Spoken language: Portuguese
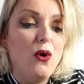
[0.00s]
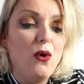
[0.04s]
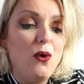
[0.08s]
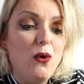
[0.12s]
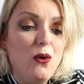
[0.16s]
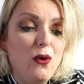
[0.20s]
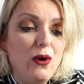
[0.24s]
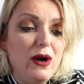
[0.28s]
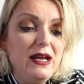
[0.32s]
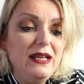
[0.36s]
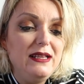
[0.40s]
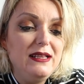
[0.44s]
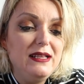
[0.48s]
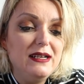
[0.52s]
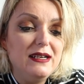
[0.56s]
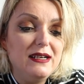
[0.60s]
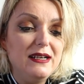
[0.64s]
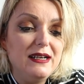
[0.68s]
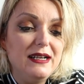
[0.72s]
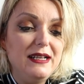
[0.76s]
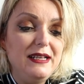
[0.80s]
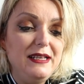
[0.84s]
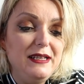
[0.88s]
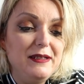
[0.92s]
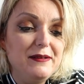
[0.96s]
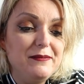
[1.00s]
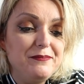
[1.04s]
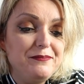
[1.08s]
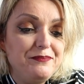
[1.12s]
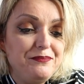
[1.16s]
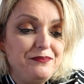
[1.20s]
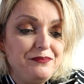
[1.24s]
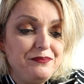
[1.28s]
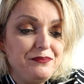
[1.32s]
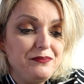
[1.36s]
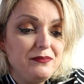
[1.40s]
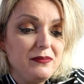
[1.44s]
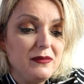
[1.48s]
Oi, Dani.
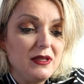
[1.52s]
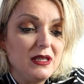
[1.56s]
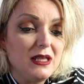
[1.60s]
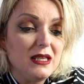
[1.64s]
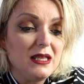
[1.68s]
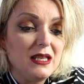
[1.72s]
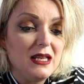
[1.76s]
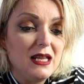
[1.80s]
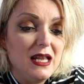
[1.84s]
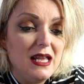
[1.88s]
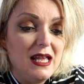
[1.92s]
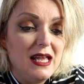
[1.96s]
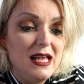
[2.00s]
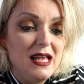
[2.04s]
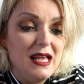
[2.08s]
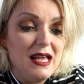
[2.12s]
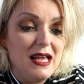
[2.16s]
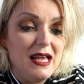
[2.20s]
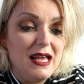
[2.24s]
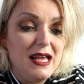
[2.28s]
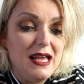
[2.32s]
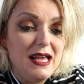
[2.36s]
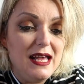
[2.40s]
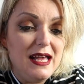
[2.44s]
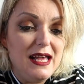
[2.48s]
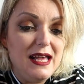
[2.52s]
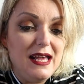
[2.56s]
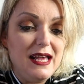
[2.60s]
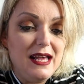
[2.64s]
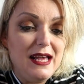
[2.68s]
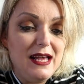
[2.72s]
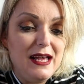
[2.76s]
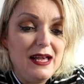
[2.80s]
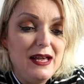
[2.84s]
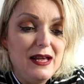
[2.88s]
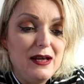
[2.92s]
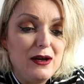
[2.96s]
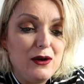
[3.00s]

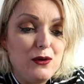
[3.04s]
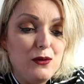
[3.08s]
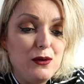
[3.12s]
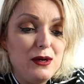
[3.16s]
É,